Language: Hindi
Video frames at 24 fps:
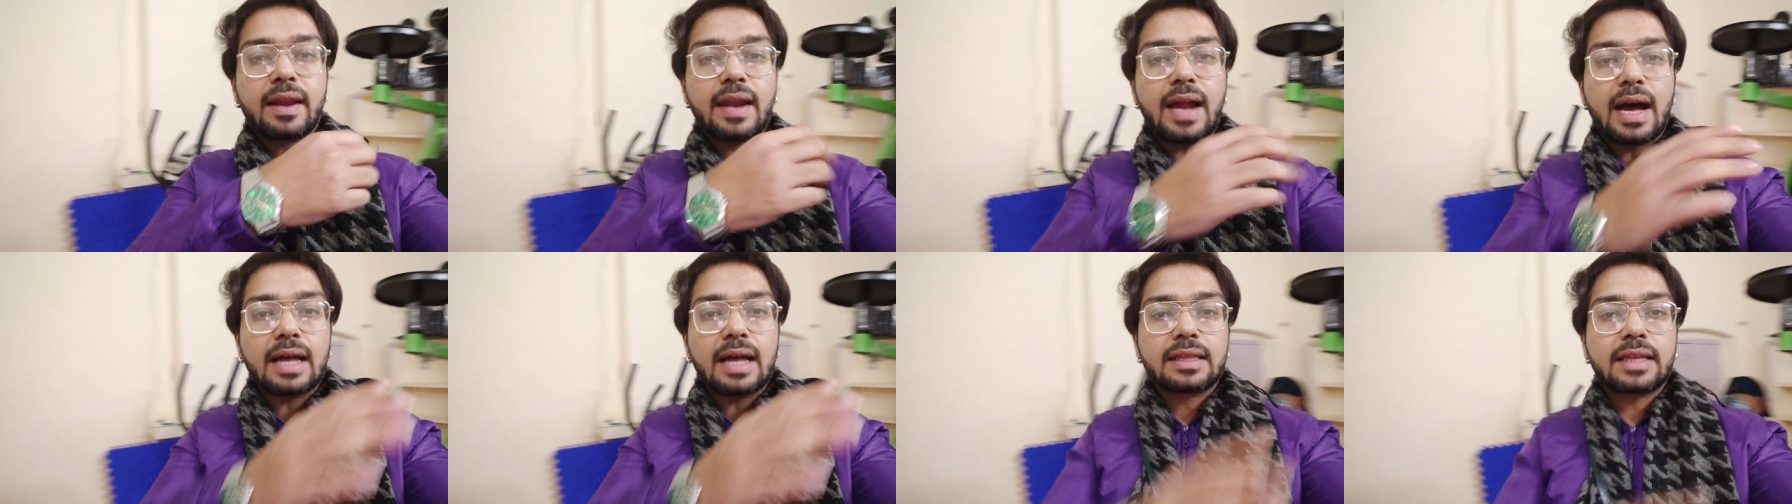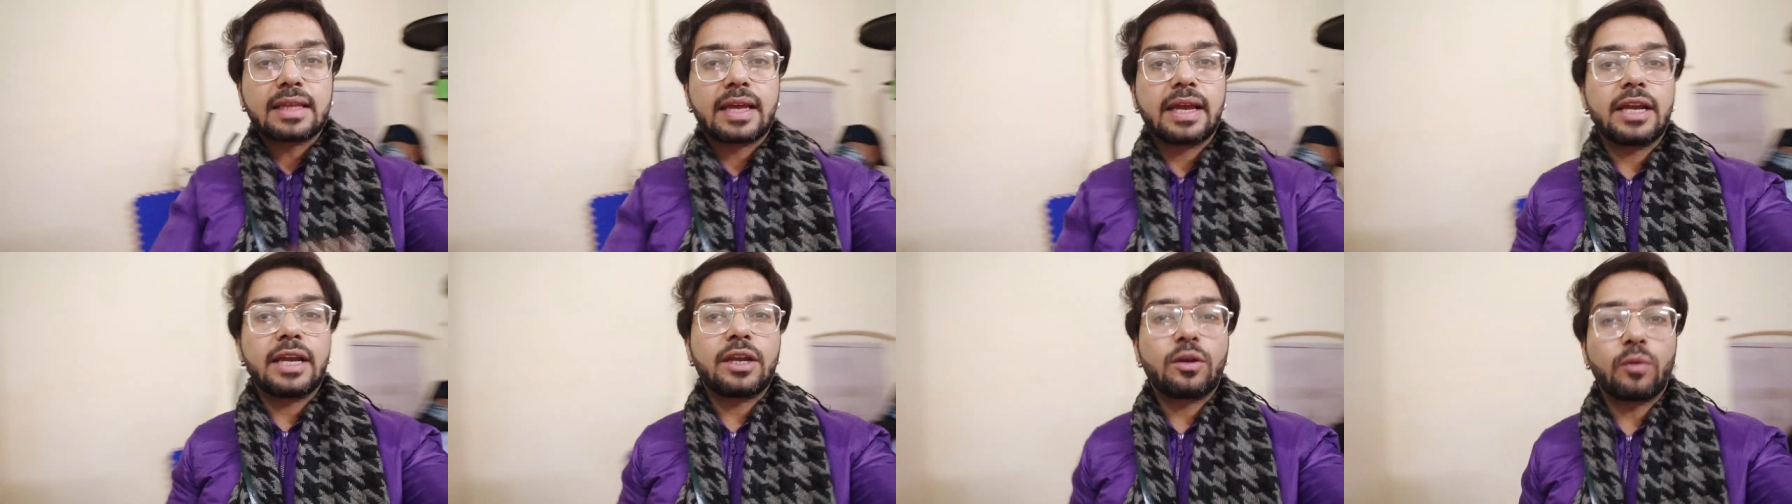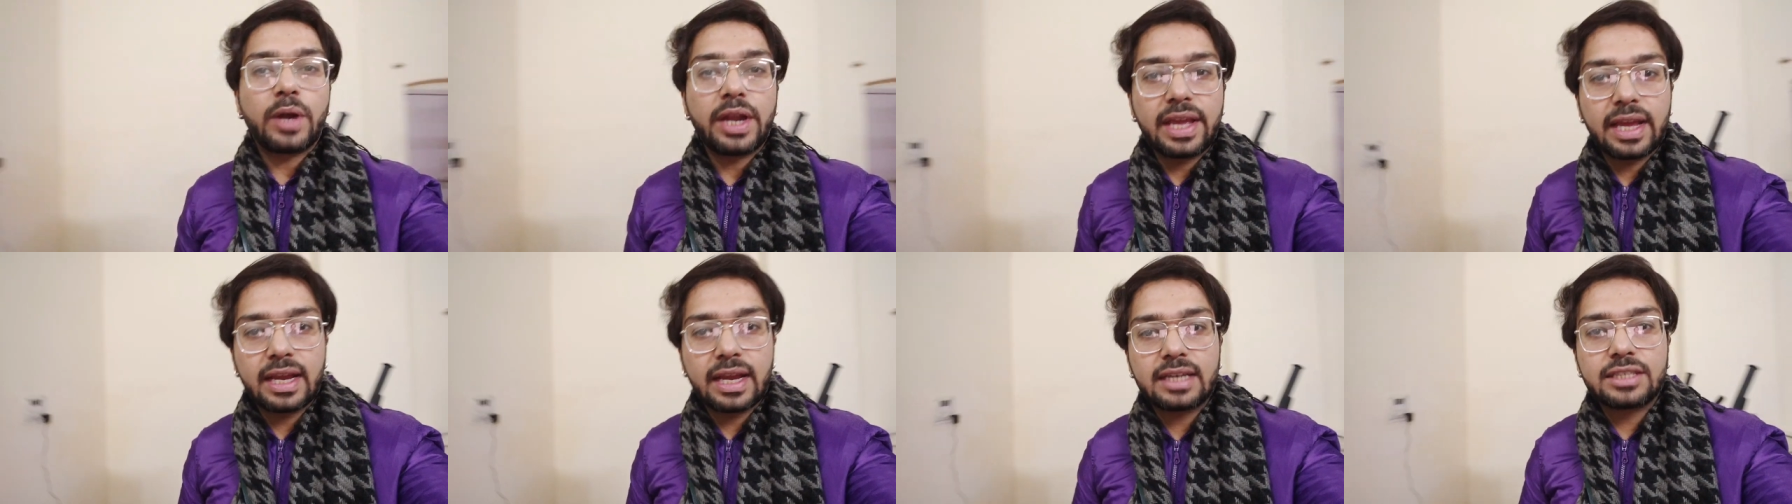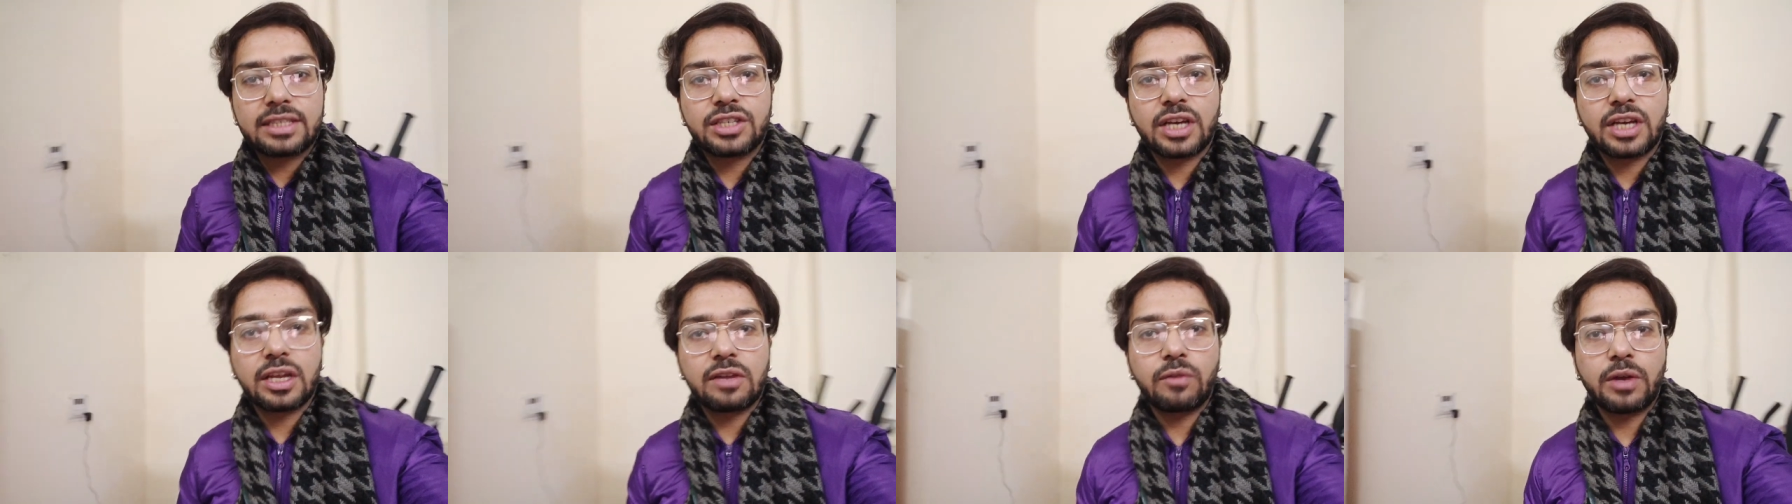रात के 28
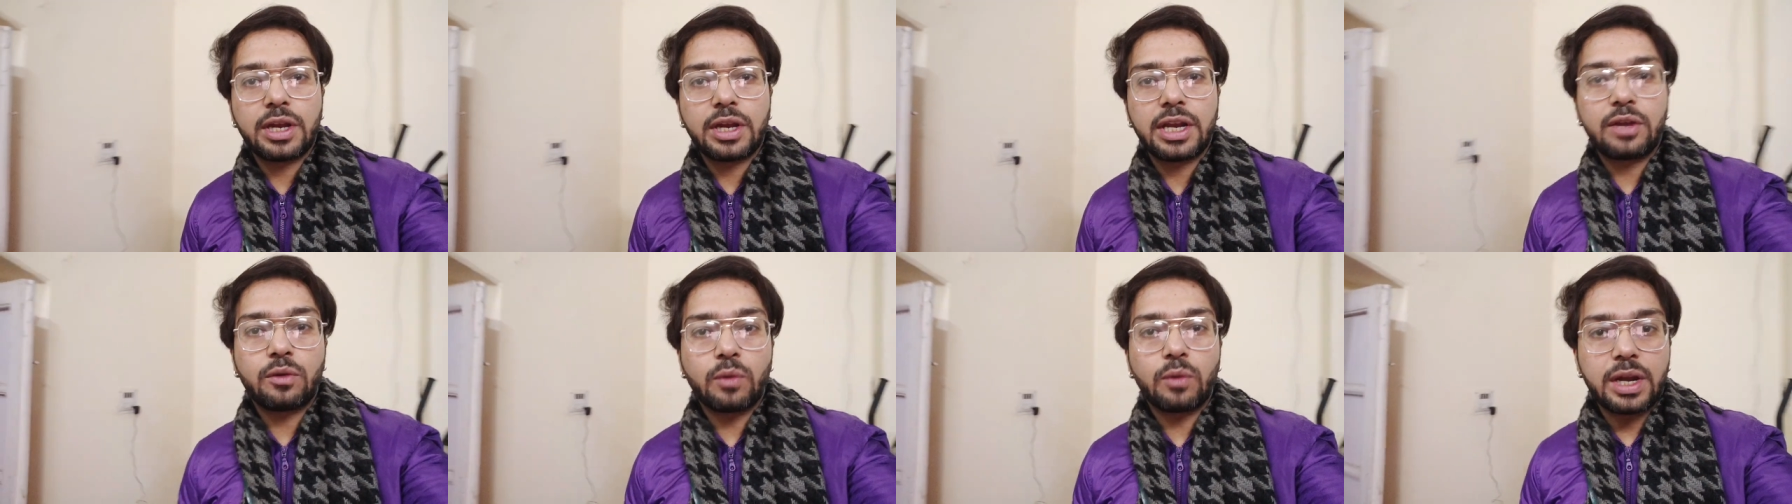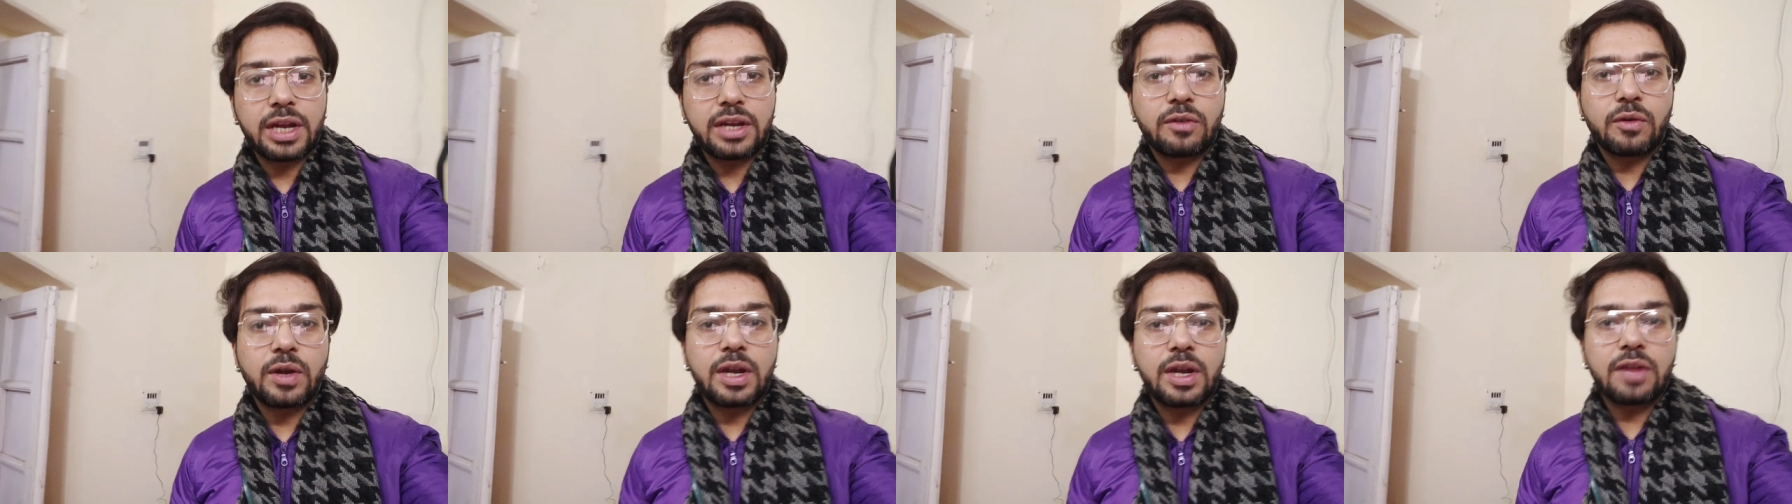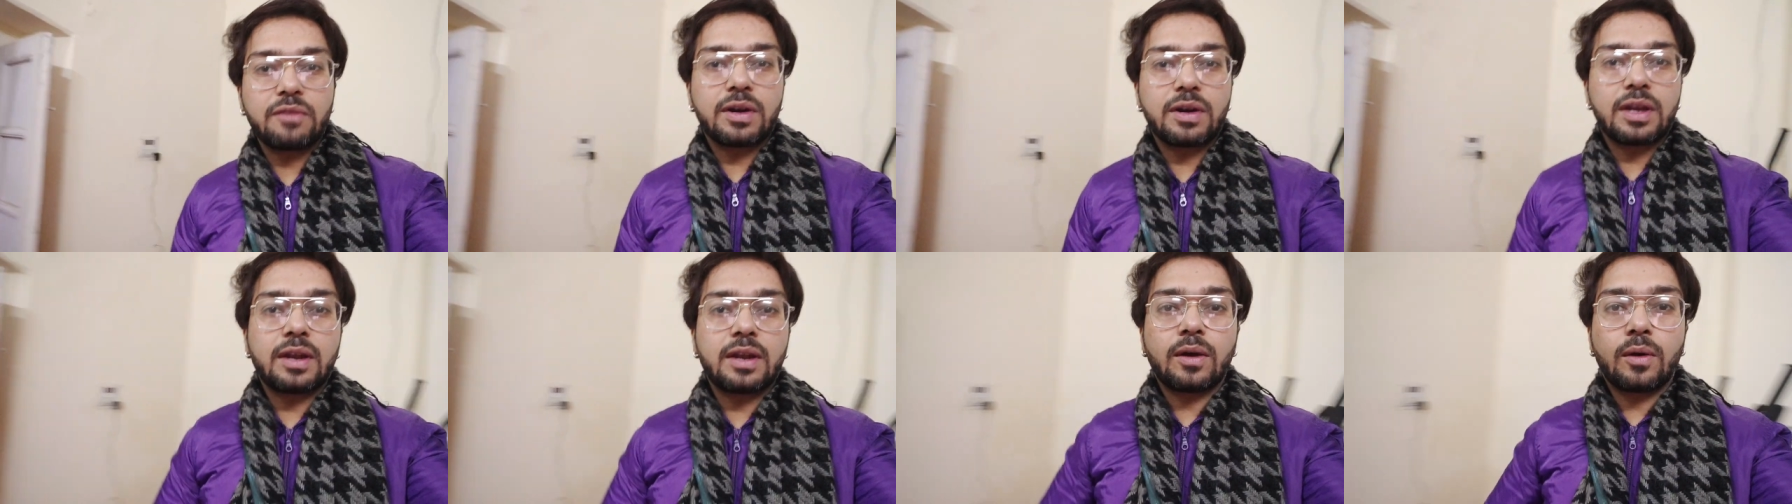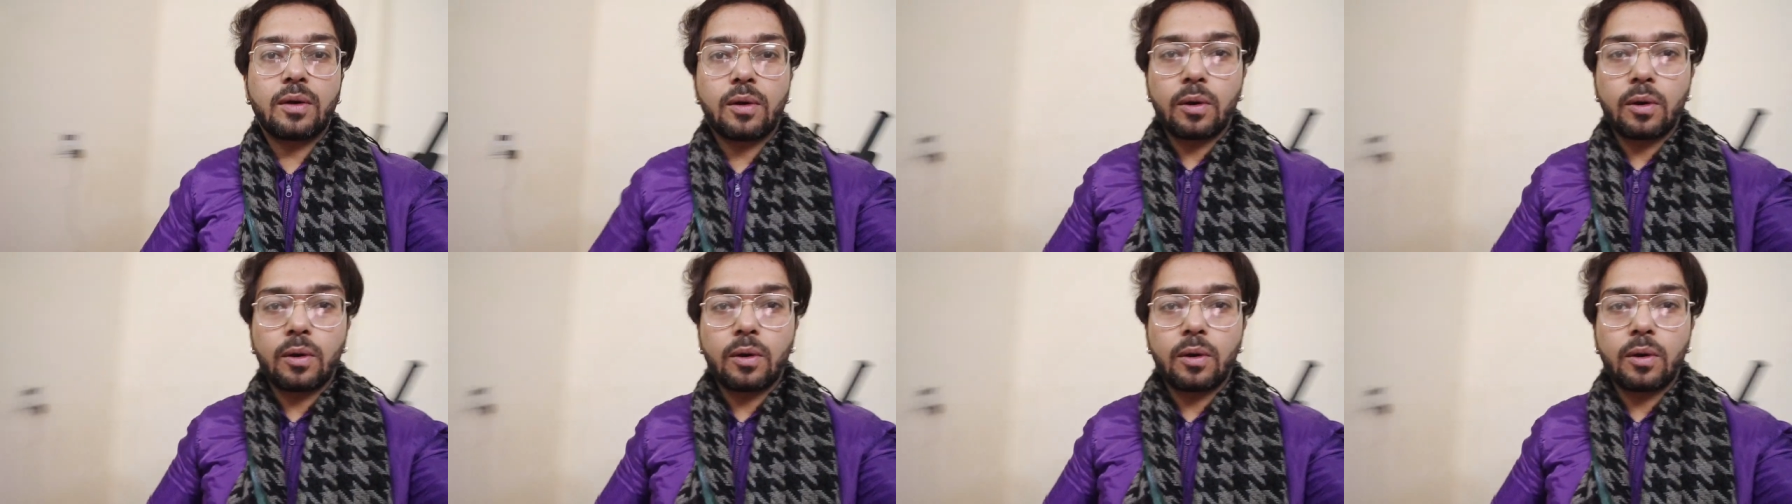जनवरी 2021